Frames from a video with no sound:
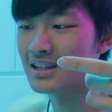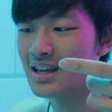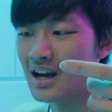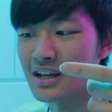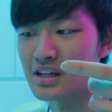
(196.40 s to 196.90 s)

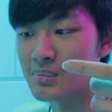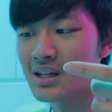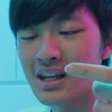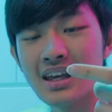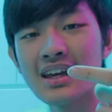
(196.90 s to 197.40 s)
厉害，里
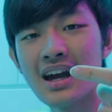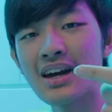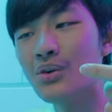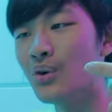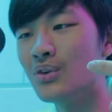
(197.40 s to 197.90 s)
面应
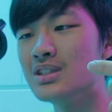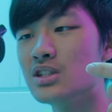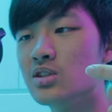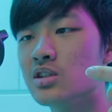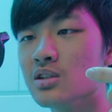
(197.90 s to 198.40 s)
该会有一
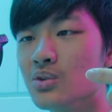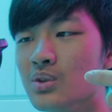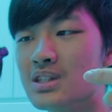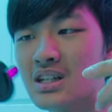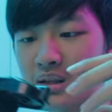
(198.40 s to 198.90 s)
些齿
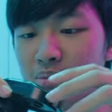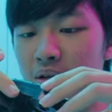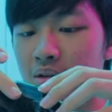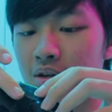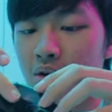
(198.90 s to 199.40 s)
轮在里
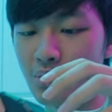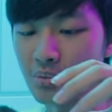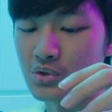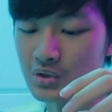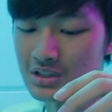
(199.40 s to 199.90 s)
面，我
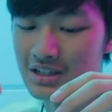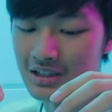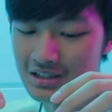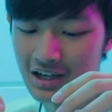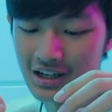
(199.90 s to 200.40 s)
们就直
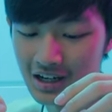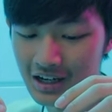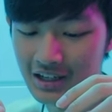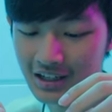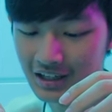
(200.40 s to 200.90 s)
接拆开
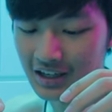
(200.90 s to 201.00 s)
来看